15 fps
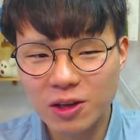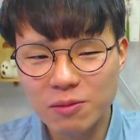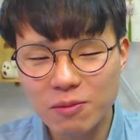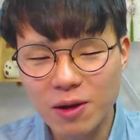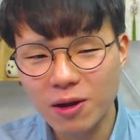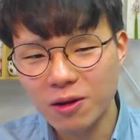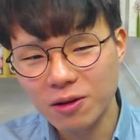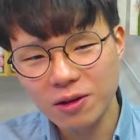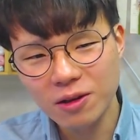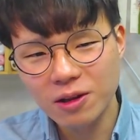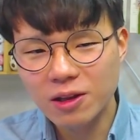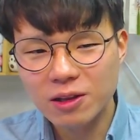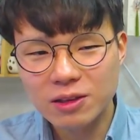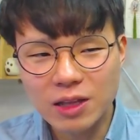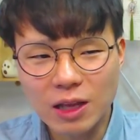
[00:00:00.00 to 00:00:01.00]
막
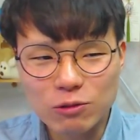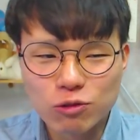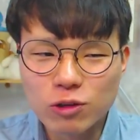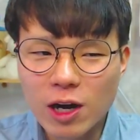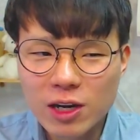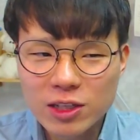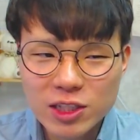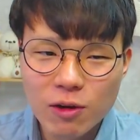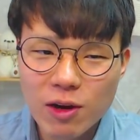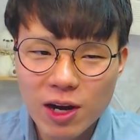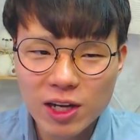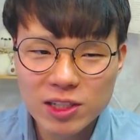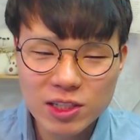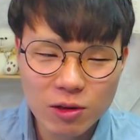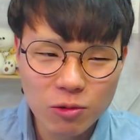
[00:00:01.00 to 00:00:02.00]

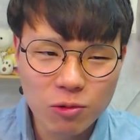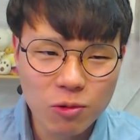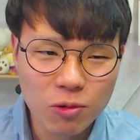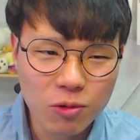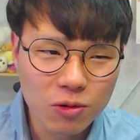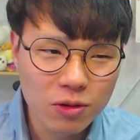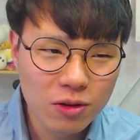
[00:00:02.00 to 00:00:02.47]
우왕좌왕하지 않고